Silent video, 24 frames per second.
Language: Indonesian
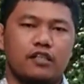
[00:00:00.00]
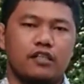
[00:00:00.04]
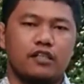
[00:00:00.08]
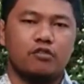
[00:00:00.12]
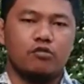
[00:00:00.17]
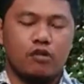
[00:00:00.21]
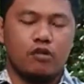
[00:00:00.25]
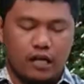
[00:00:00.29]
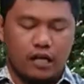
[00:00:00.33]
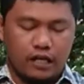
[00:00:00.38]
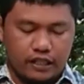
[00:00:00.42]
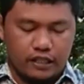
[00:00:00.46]

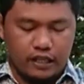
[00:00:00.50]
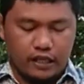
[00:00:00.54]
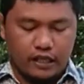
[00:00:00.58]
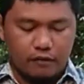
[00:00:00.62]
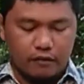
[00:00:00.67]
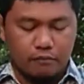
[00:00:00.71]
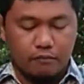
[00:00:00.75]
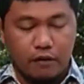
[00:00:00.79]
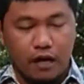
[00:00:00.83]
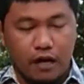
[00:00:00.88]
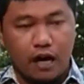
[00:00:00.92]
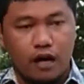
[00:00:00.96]
Itulah
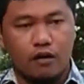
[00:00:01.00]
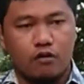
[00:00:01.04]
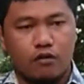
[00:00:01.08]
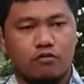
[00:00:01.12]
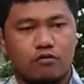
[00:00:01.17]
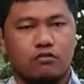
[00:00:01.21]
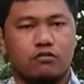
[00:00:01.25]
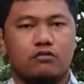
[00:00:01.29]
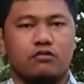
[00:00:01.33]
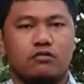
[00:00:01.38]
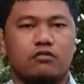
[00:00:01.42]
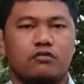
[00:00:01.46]
yang
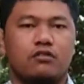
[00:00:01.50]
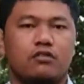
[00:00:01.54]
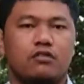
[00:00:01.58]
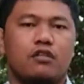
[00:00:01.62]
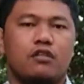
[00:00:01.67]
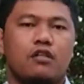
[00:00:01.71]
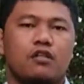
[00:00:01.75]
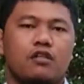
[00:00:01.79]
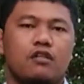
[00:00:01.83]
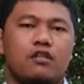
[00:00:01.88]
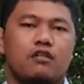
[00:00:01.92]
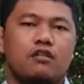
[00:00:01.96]
mau
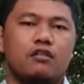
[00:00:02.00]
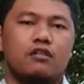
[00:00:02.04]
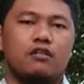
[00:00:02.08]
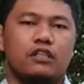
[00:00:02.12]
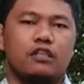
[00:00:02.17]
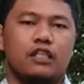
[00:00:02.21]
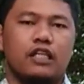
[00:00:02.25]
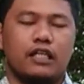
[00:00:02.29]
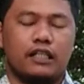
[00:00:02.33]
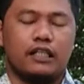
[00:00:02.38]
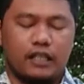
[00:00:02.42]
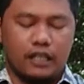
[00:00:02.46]

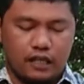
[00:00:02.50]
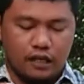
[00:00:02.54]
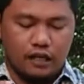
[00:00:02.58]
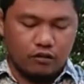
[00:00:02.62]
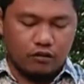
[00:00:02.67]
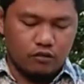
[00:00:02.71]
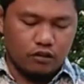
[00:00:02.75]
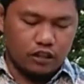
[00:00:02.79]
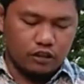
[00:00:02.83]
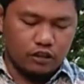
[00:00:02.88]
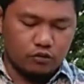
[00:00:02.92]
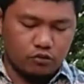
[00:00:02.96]

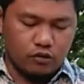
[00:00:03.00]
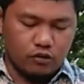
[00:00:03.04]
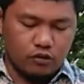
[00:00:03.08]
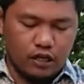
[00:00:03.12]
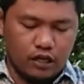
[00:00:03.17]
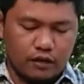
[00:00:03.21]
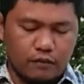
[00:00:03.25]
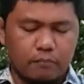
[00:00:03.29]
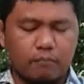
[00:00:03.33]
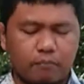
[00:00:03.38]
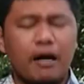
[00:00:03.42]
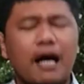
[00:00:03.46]
dikatakan oleh
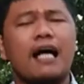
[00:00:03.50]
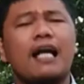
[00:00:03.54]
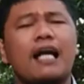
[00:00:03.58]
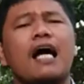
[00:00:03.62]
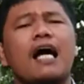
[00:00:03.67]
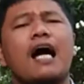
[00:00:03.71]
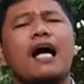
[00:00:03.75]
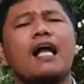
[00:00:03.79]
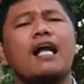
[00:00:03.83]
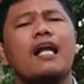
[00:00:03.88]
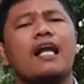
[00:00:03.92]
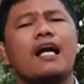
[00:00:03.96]
Tuhan.
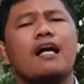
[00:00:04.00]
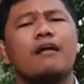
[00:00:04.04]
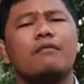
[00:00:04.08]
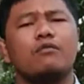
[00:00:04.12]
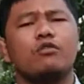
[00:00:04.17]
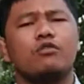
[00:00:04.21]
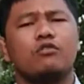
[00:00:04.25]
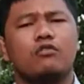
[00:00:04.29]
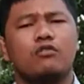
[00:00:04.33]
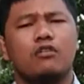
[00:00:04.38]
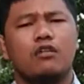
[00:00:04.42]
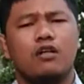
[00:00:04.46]
Mana
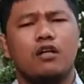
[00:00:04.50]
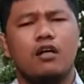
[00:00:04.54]
Allahmu?